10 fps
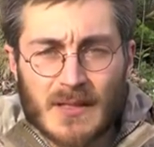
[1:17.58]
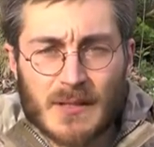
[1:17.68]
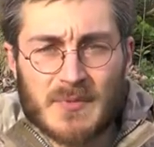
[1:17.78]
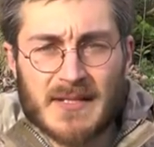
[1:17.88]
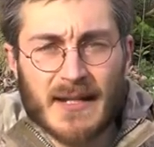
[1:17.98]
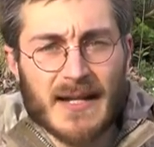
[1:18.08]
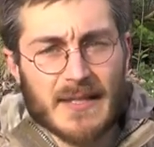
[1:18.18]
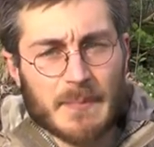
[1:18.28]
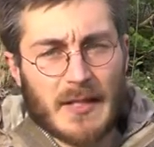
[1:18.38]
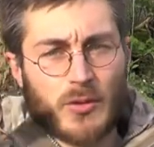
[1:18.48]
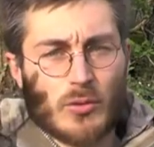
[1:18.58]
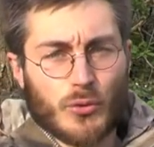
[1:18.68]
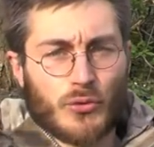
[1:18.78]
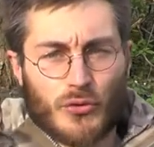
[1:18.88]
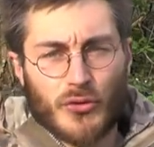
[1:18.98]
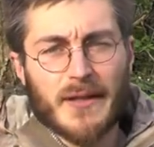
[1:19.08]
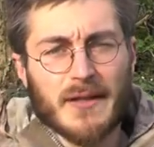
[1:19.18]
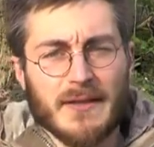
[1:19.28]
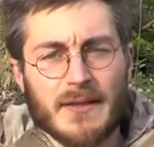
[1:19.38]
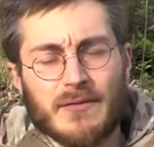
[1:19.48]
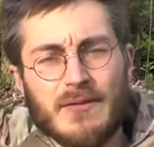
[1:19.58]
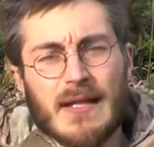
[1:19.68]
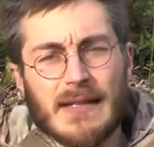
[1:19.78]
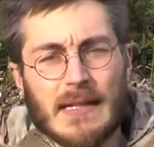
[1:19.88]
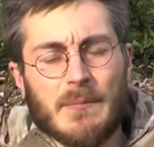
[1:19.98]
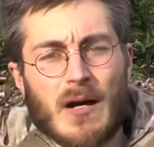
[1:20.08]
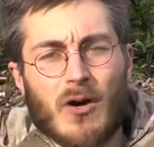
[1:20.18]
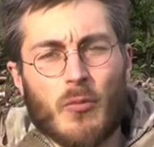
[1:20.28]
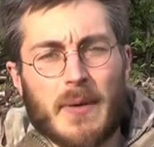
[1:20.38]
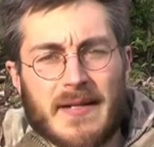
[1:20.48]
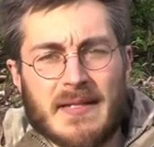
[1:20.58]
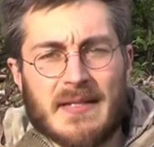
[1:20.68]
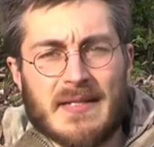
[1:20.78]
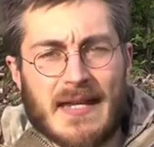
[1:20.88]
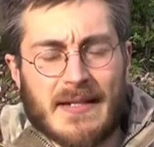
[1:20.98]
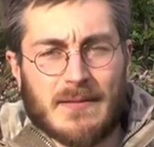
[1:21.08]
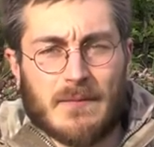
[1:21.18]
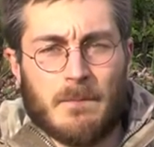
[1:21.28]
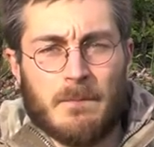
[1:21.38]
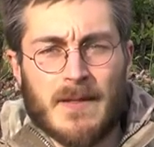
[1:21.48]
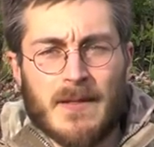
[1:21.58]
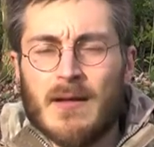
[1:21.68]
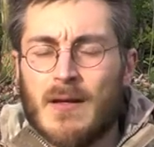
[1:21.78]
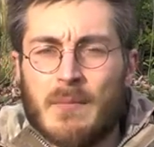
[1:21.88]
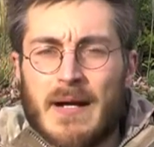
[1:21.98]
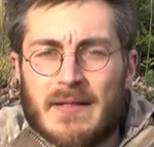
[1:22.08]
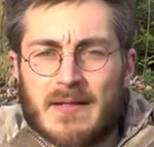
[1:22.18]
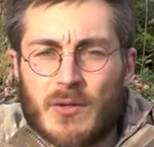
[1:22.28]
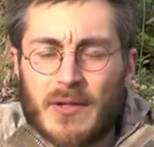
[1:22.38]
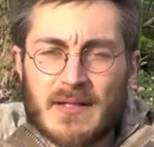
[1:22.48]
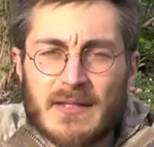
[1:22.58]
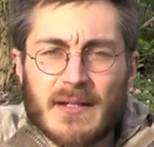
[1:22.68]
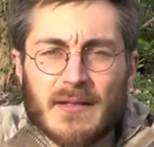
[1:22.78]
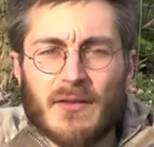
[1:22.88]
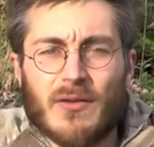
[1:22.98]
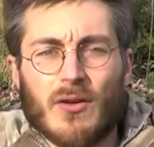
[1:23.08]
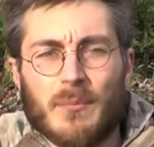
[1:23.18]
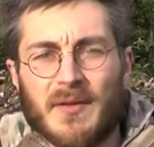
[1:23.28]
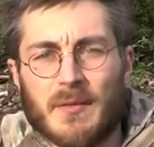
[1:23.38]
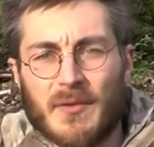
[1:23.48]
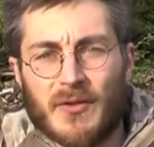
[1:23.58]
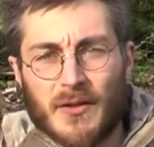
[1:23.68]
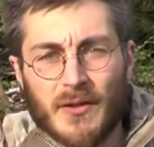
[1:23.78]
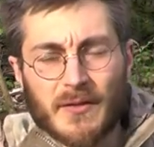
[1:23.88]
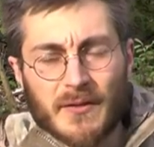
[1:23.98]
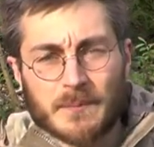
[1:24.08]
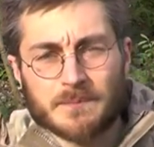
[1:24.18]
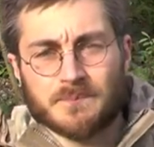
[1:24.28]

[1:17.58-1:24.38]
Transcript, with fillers: im Tierreich, bei den großen Säugetieren, wie eben auch bei den Insekten. Bei den Säugetieren ist noch ein bisschen besonders.